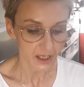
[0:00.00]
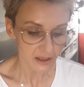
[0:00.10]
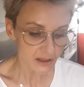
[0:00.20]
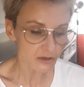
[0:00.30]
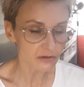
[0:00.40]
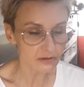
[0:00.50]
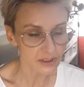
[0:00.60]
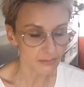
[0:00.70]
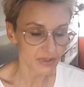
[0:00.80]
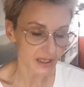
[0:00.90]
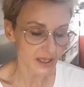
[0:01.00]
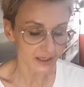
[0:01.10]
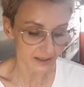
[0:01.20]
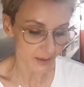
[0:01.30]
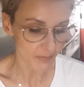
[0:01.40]
No to się
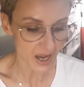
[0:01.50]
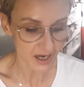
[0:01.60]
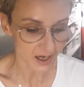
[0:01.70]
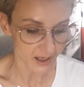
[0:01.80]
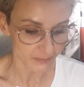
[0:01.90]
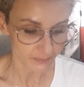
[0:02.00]
biedak namacha.